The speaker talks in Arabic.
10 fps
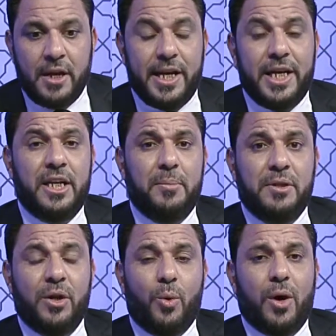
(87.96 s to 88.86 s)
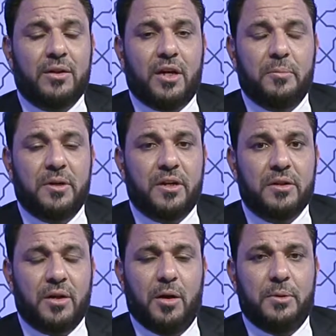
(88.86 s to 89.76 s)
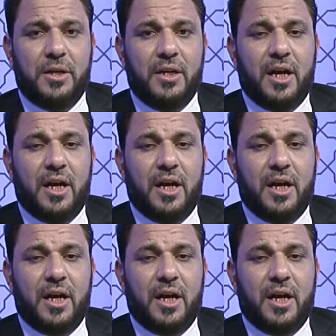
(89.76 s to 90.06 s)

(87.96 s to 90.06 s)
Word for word: لأن من الواضح من خطابه